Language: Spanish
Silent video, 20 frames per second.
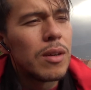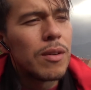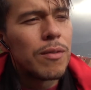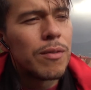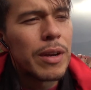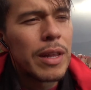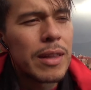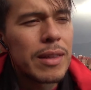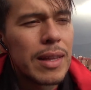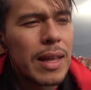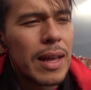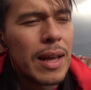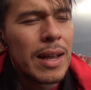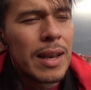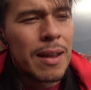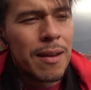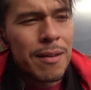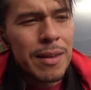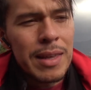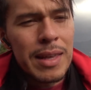frente a
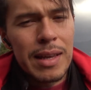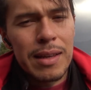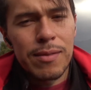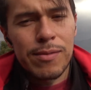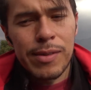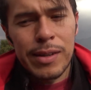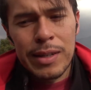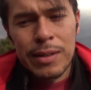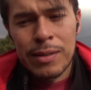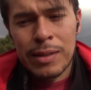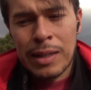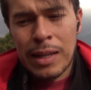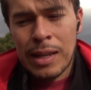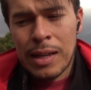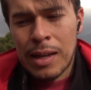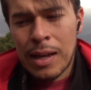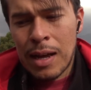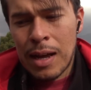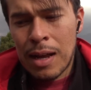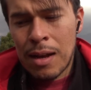la vida, frente
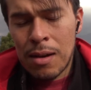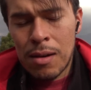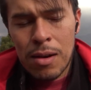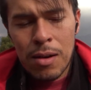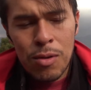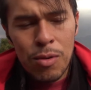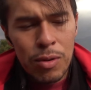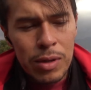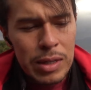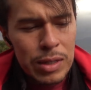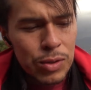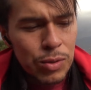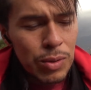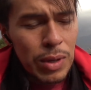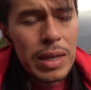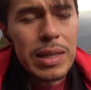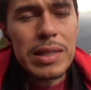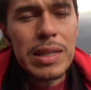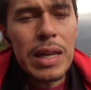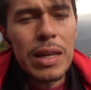a lo que estoy
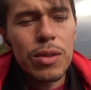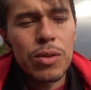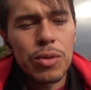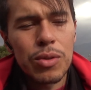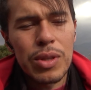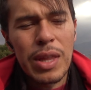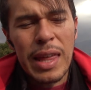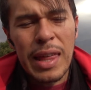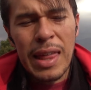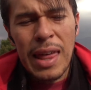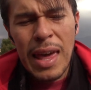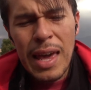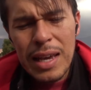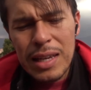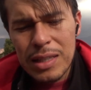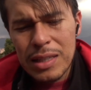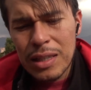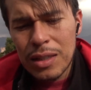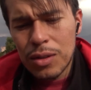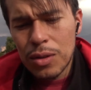haciendo, de
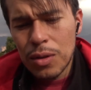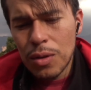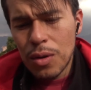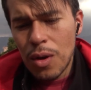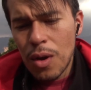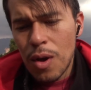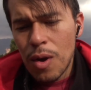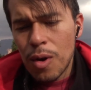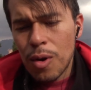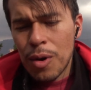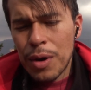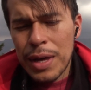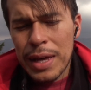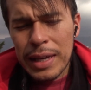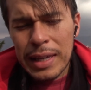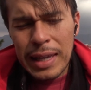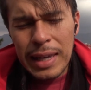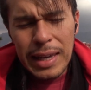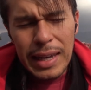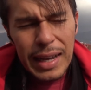éxito o de
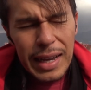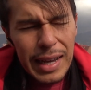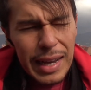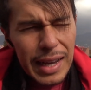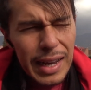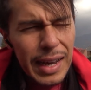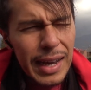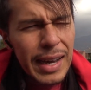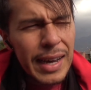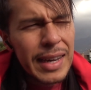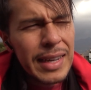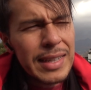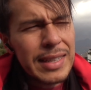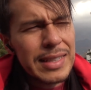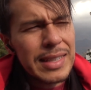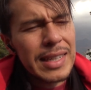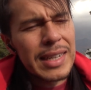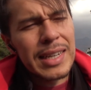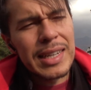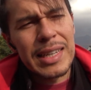que, ay,
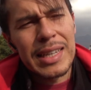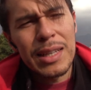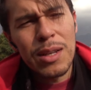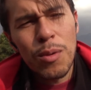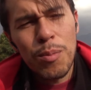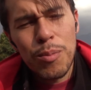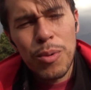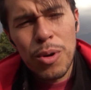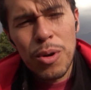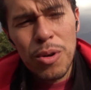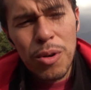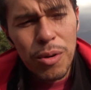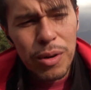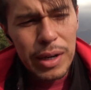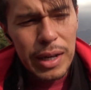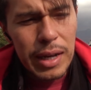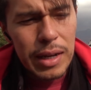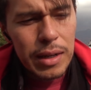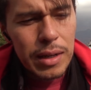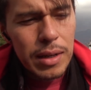¿será que lo puedo
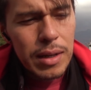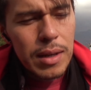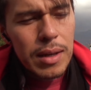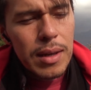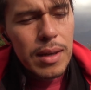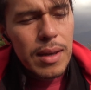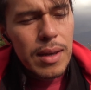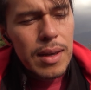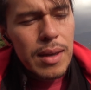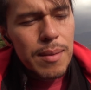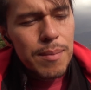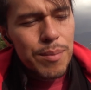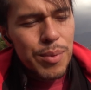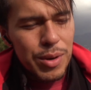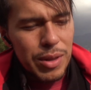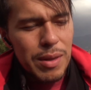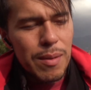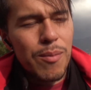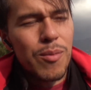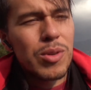lograr?
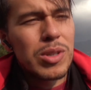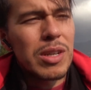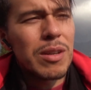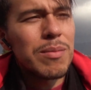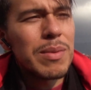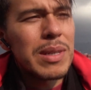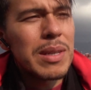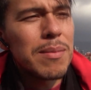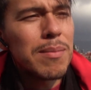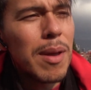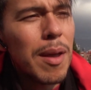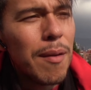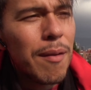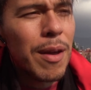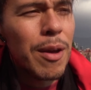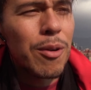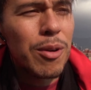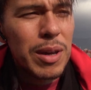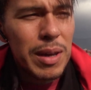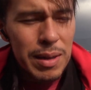Porque muchas veces me
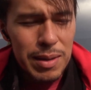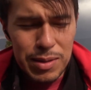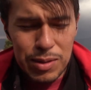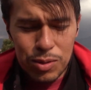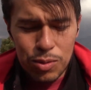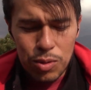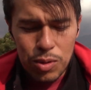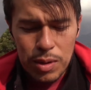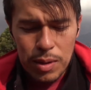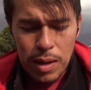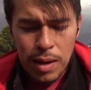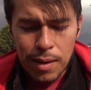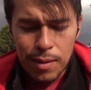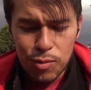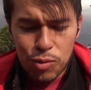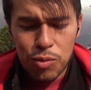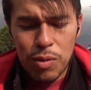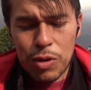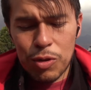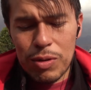veo que estoy
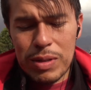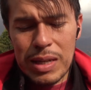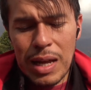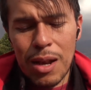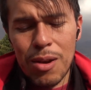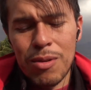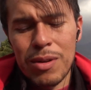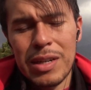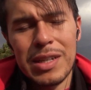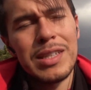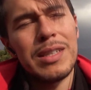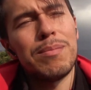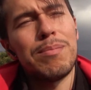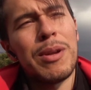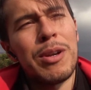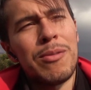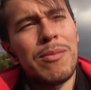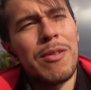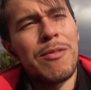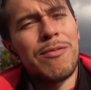subiendo escalones,
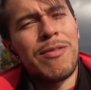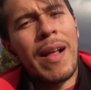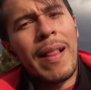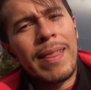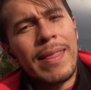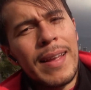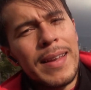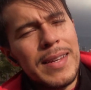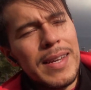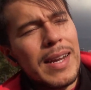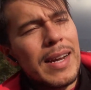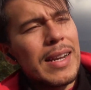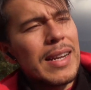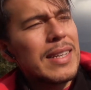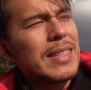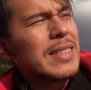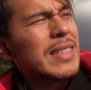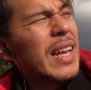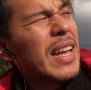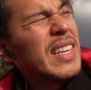pero me falta llegar
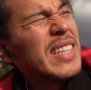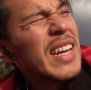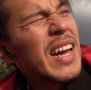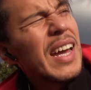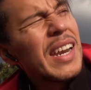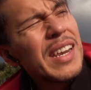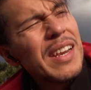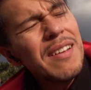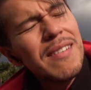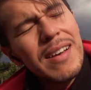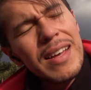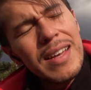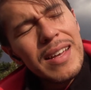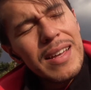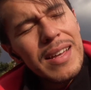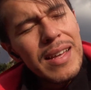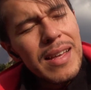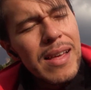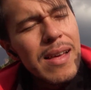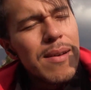hasta allá arriba
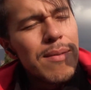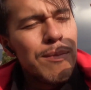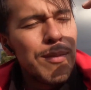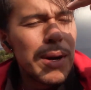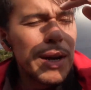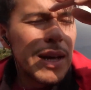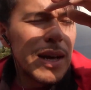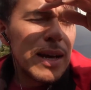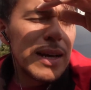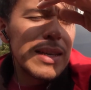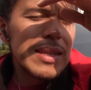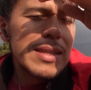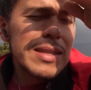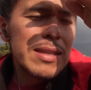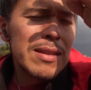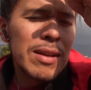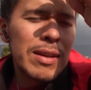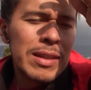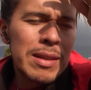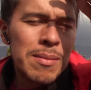para, de
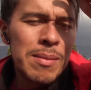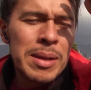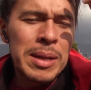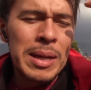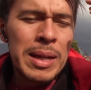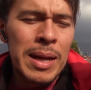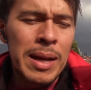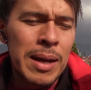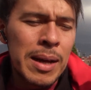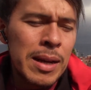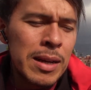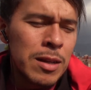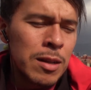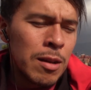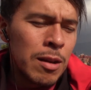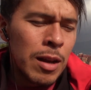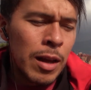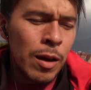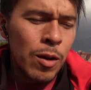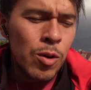cierta manera, a
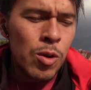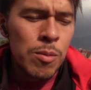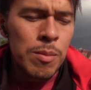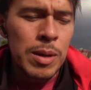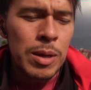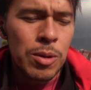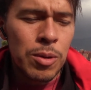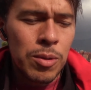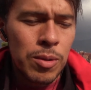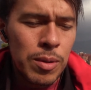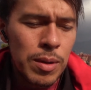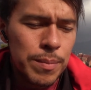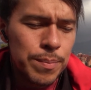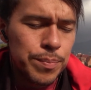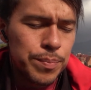nivel económico,